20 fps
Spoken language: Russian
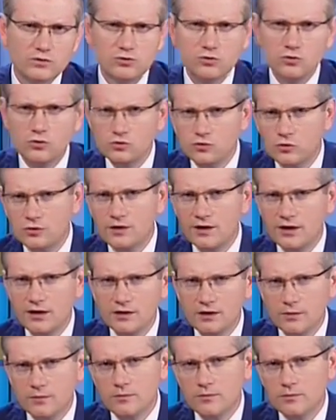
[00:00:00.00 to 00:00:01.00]
что кто-то
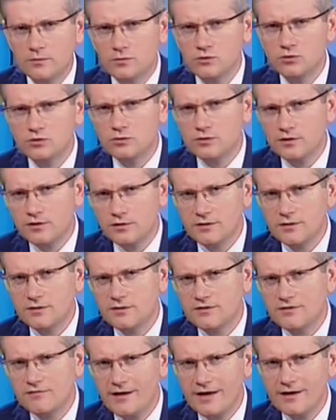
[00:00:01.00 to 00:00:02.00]
рядом что-то
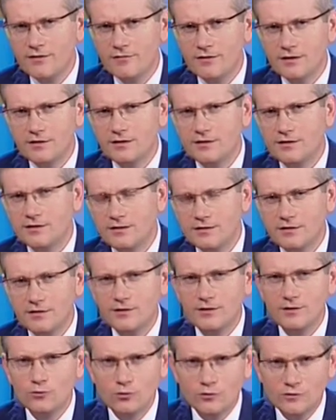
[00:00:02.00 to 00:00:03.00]
сваривает или
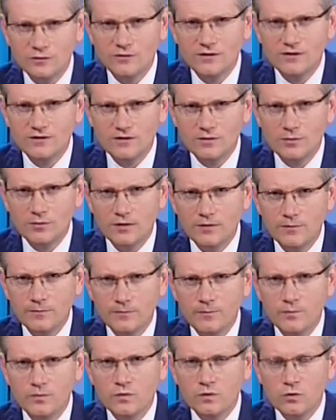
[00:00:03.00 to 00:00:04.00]
готовится к зиме.
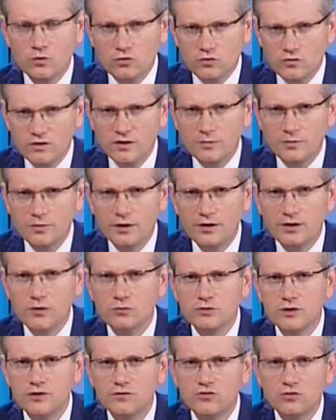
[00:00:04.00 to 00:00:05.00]
То есть в этом плане у
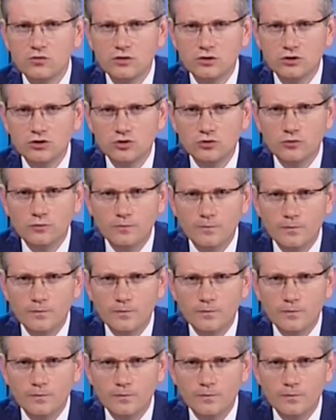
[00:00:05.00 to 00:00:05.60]
нас все хорошо.